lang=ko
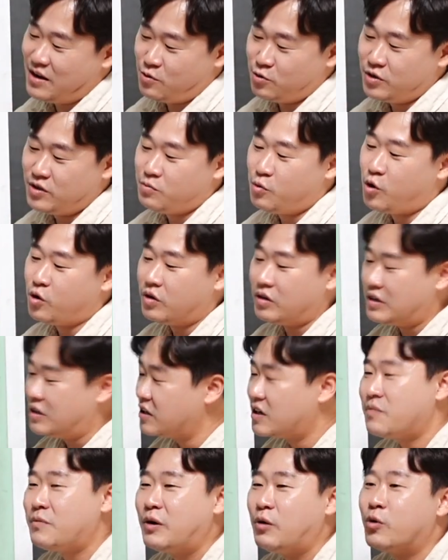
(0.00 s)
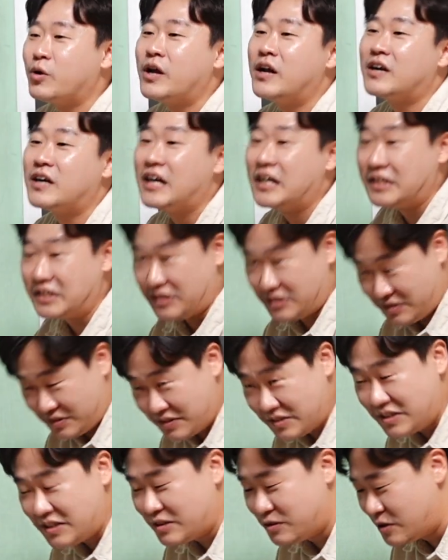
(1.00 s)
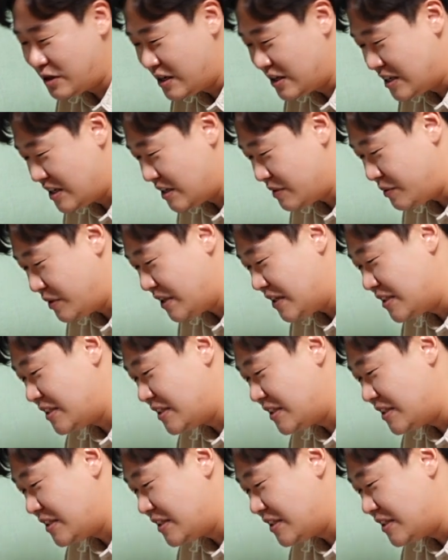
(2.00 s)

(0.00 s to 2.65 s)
오늘 뭐 그렇게 막 오래 할 거 아니에요. 네, 오래 할 거 아닙니다.